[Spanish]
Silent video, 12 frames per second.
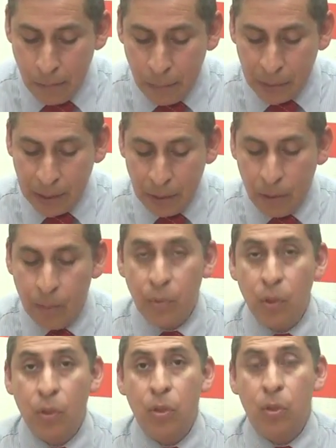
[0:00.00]
Porque no
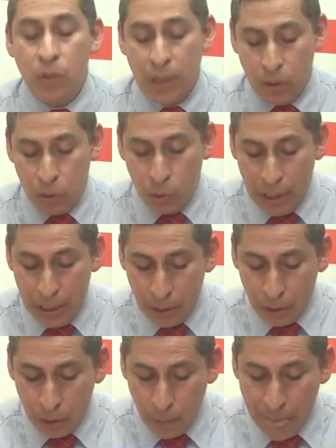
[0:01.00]
envió Dios a su
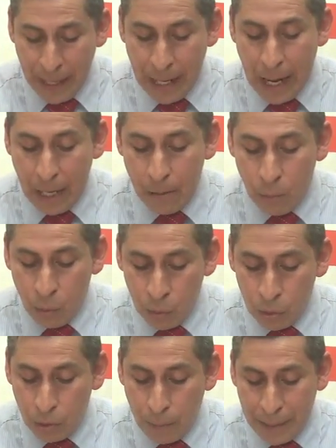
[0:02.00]
Hijo al
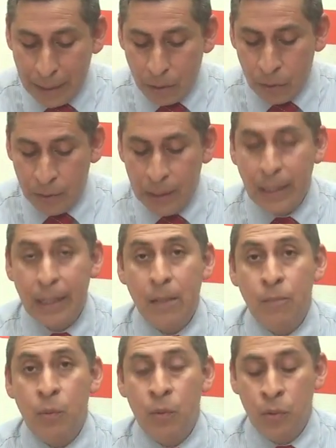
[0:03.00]
mundo para condenar
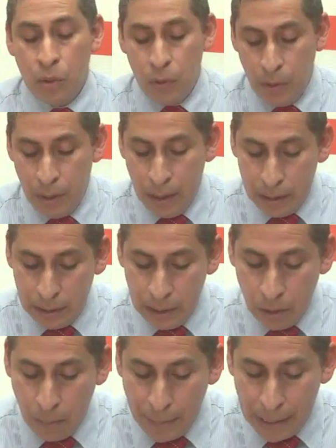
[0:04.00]
al mundo,
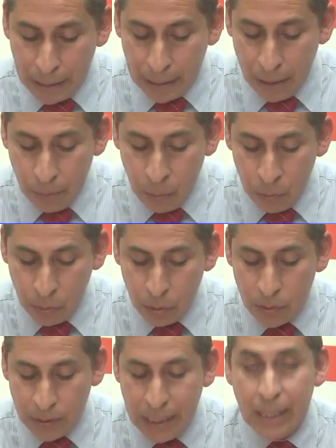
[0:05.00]
sino para que el
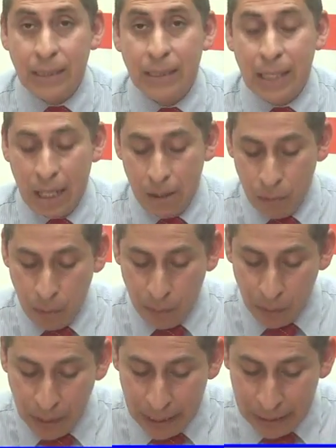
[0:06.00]
mundo sea salvo
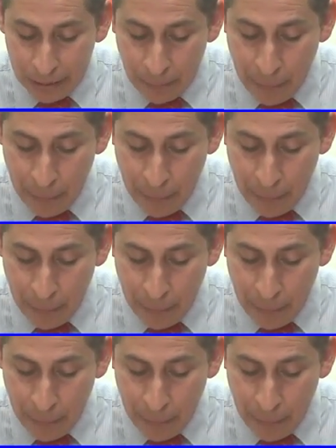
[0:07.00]
por él.